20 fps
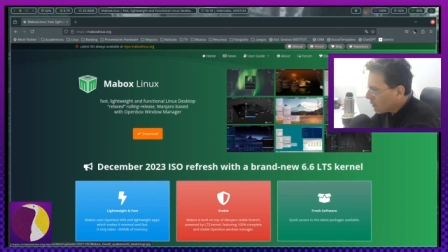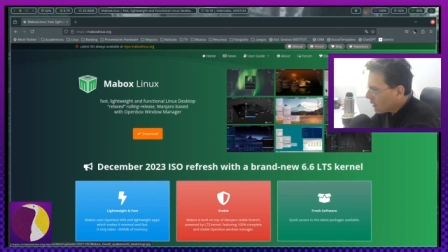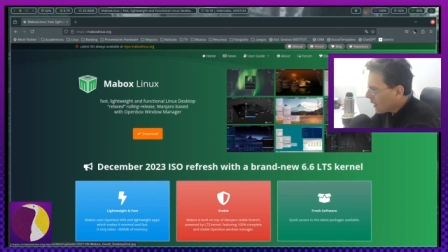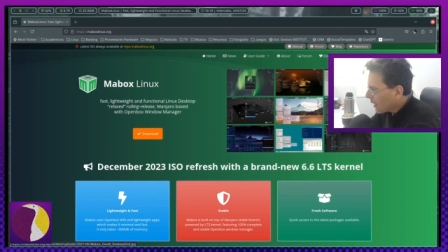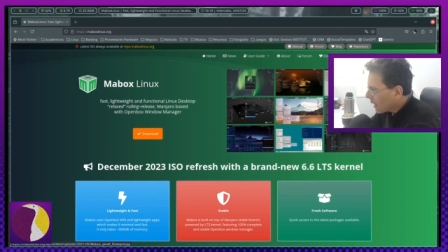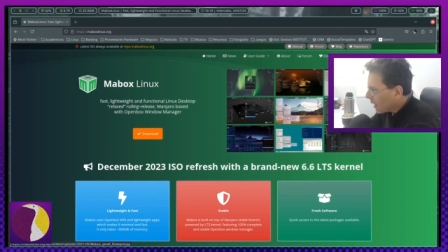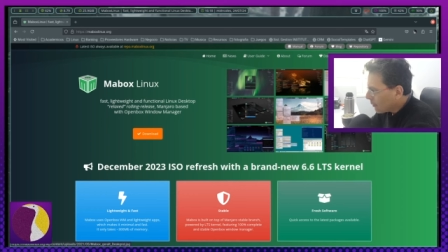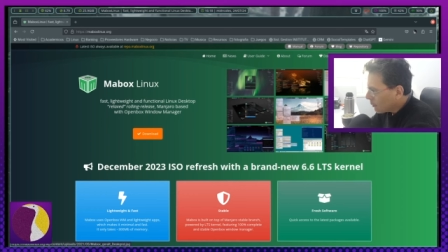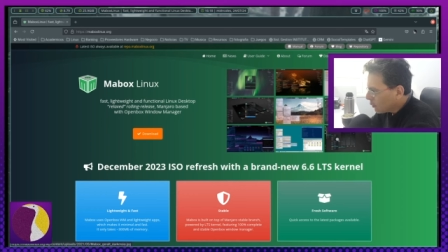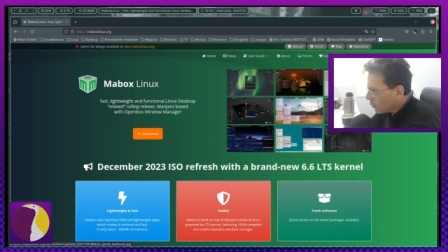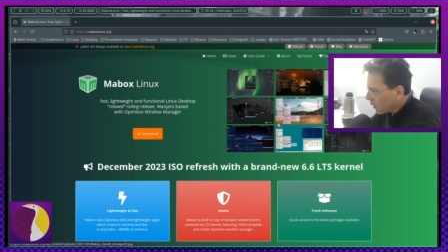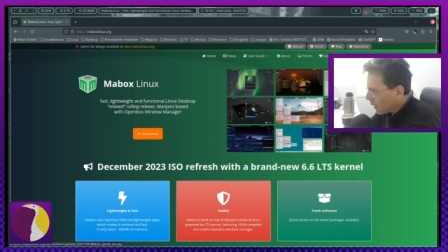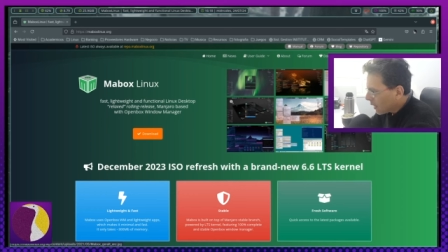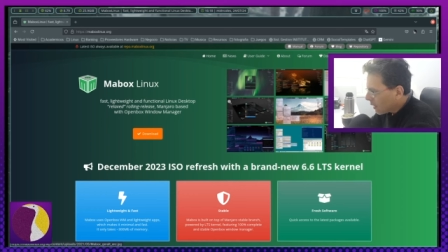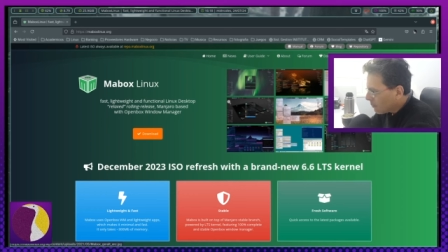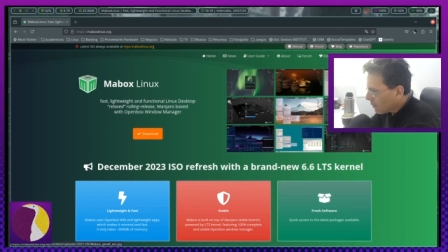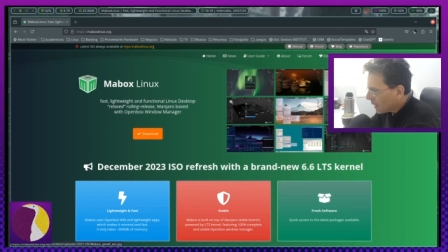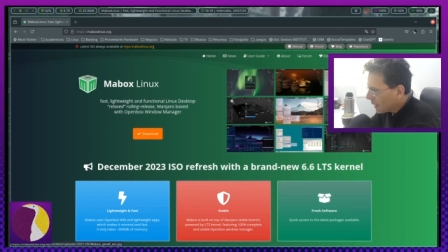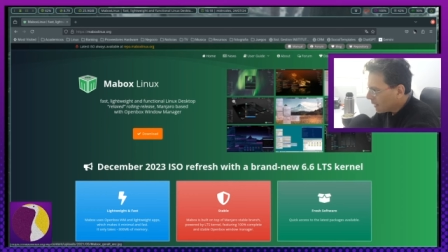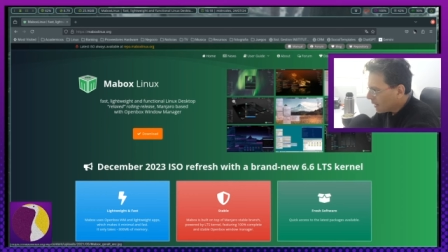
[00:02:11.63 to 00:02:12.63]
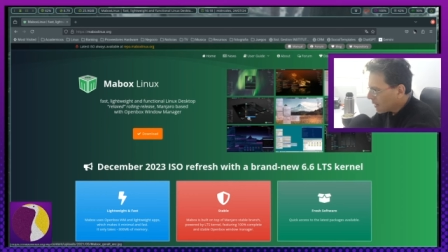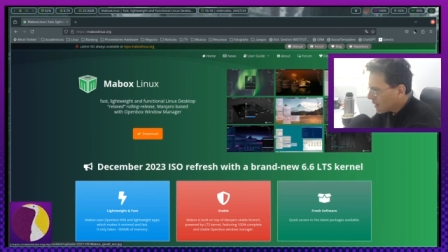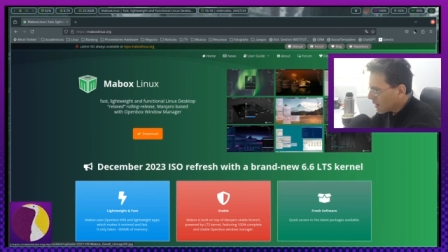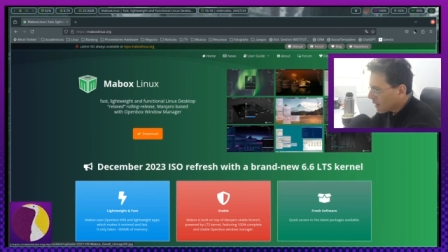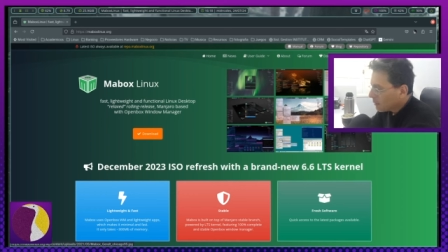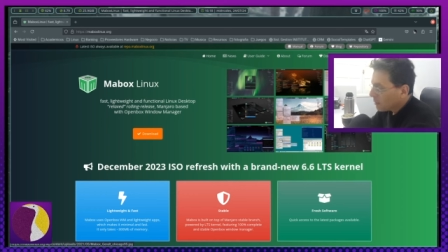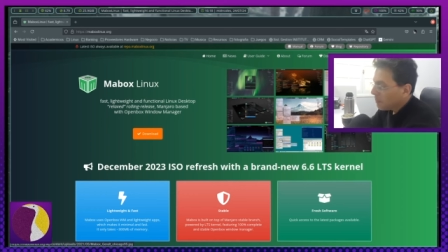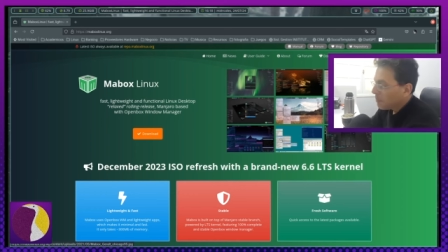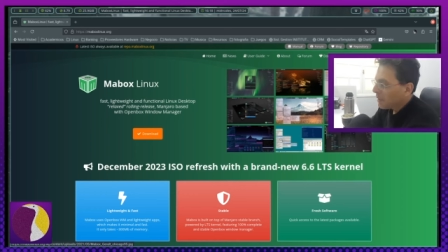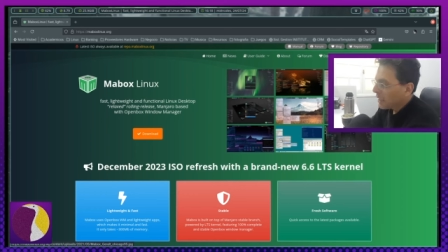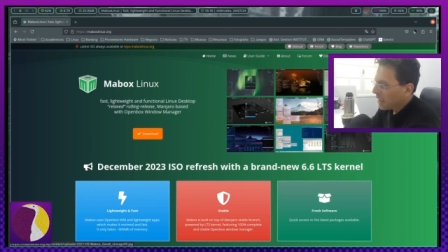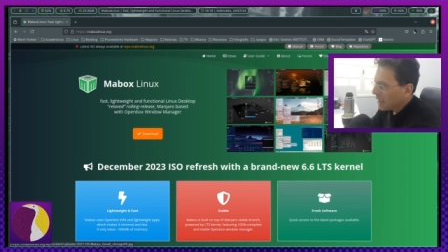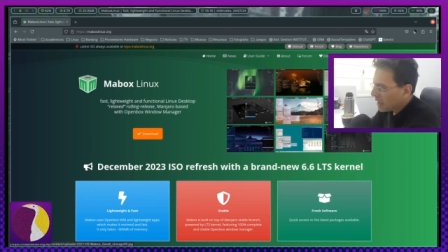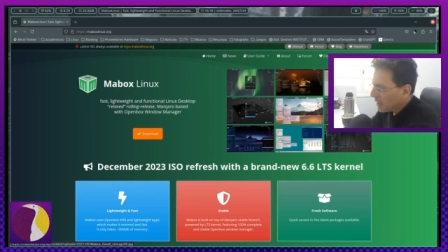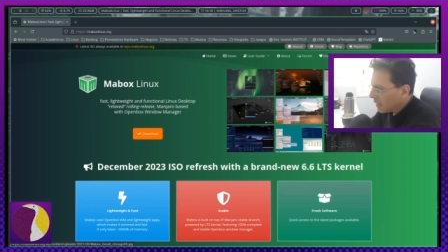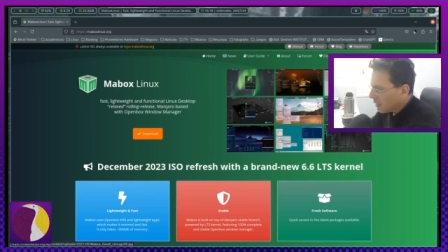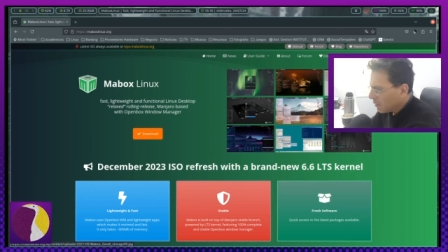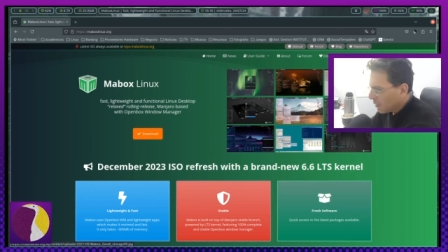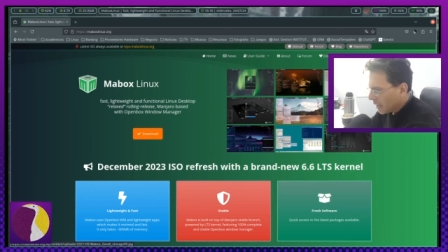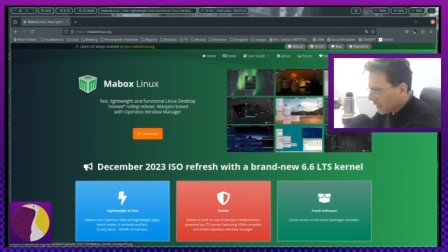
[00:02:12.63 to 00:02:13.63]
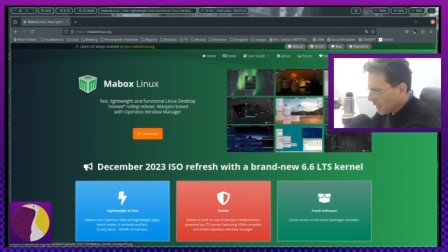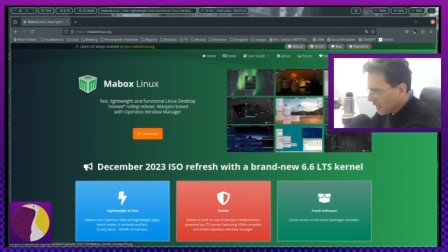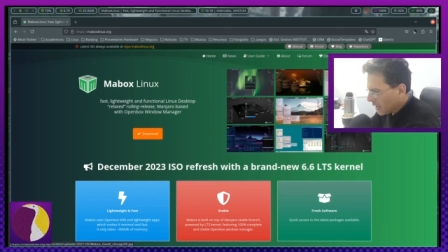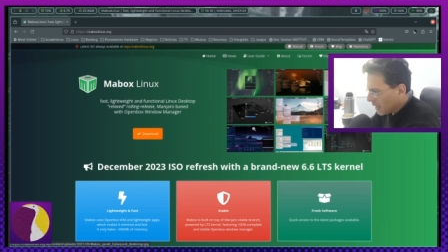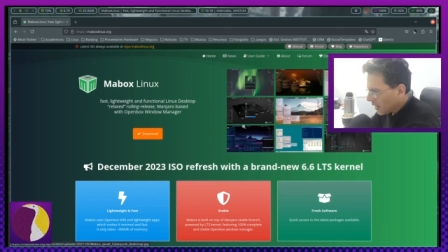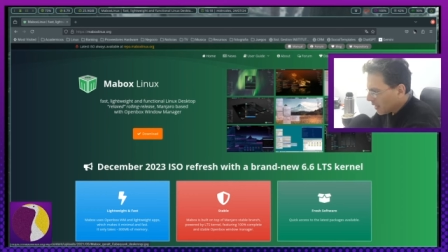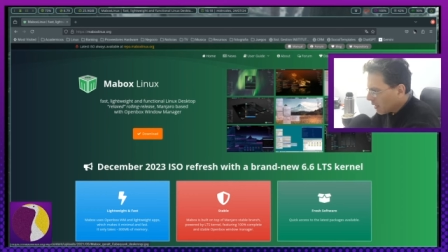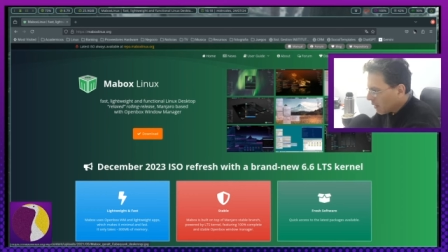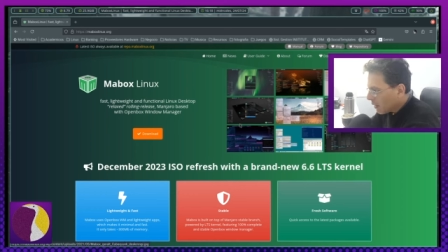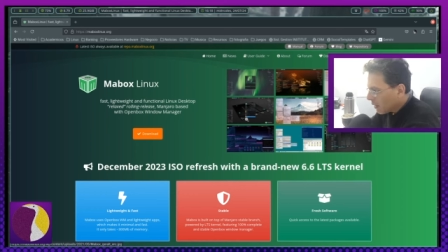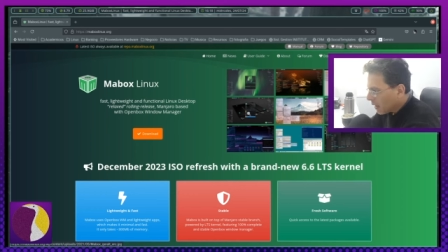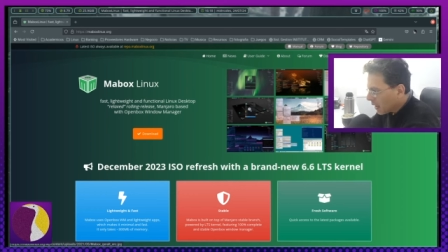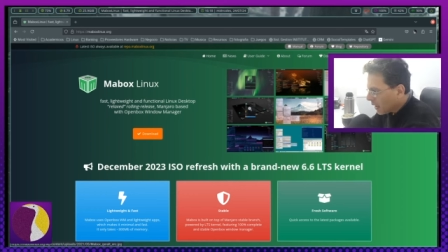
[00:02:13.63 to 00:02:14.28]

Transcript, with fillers: unas capturas de pantalla como para tener una idea de